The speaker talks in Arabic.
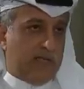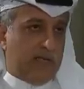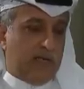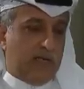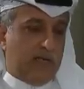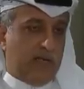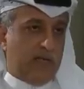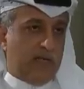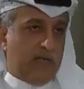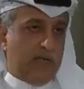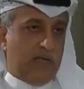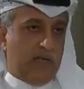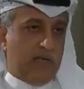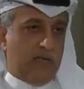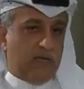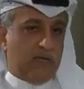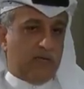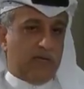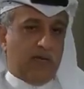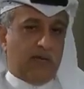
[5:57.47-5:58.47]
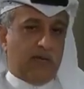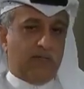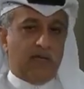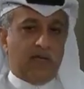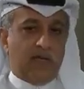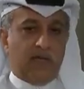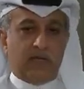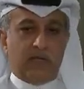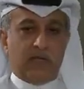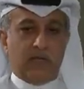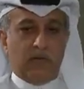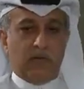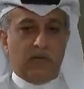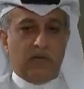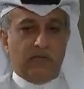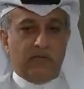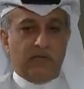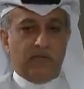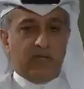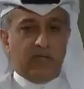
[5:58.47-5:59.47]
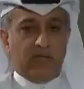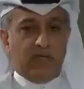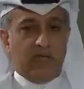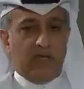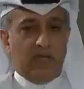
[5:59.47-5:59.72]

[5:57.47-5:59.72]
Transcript: الرياضيه ودعم اللجنه الاولمبيه